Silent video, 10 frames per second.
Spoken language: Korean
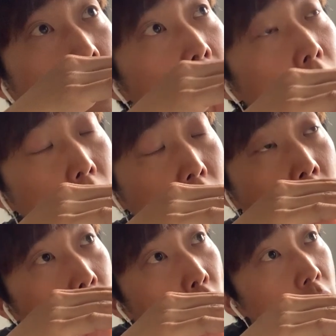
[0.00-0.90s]
그
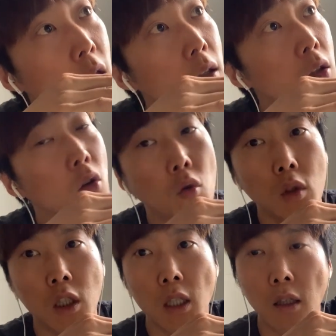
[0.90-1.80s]
그 교수님 같은
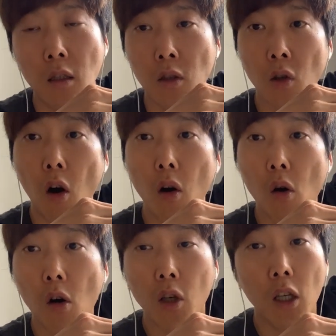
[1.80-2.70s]
경우는 진짜
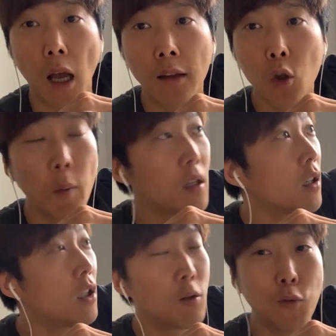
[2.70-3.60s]
저기
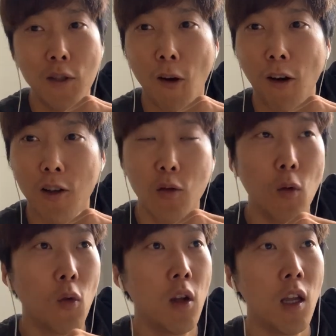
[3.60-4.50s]
안드로메다에 계신
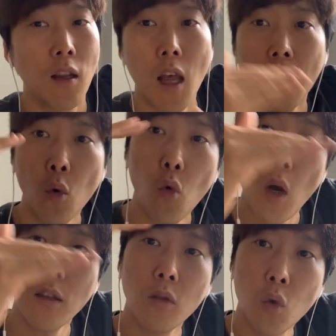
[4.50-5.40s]
분이어가지고 내가
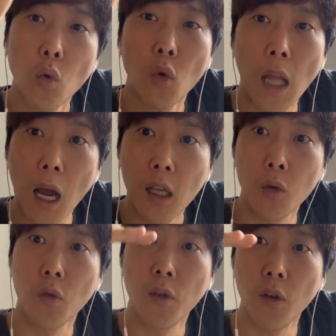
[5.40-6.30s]
요구하는 족족 다
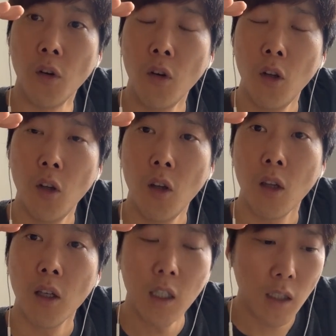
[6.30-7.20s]
가르쳐줬어요.
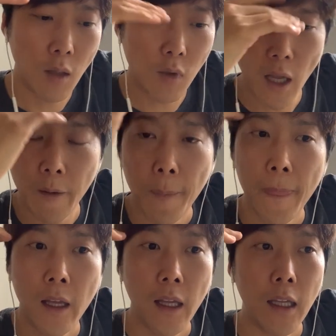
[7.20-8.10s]
그렇기
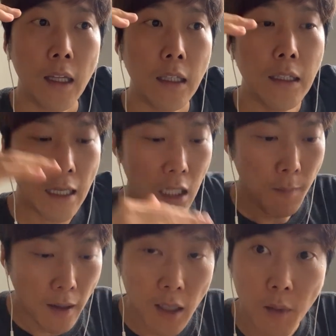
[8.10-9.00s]
때문에 근데
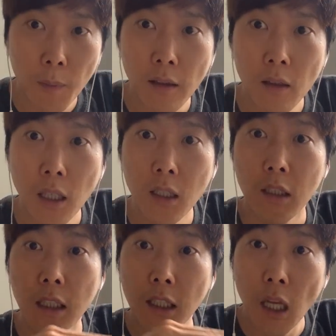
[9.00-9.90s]
일반 사람들이 봤을
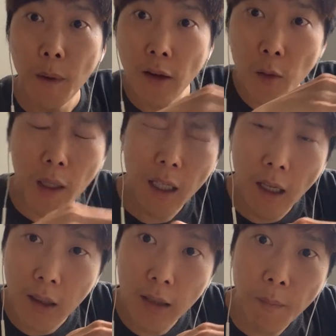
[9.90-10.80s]
때는 이
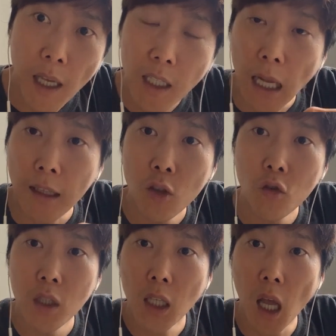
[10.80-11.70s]
레벨에서밖에 그 사람이 얘기를
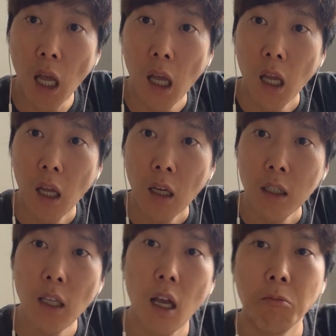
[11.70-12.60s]
안 해주니까
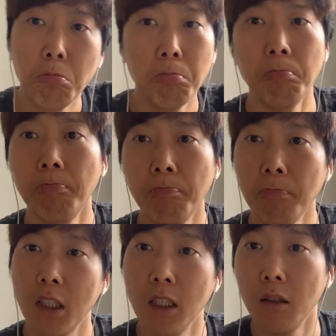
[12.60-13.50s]
그냥
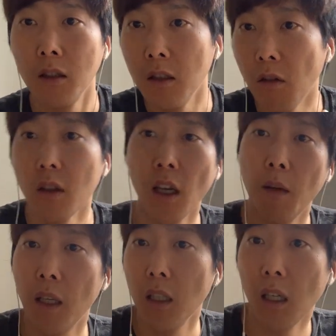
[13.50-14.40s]
음
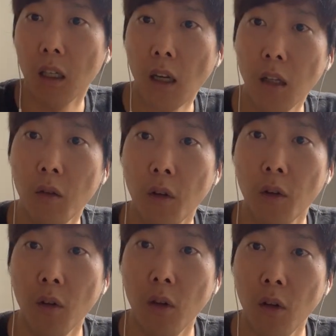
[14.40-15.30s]
이렇게만 이야기를
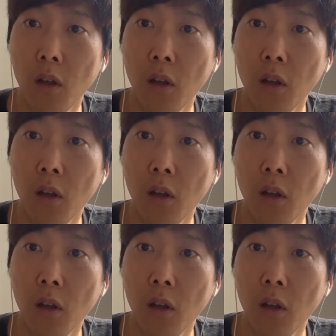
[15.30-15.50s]
하는 거예요.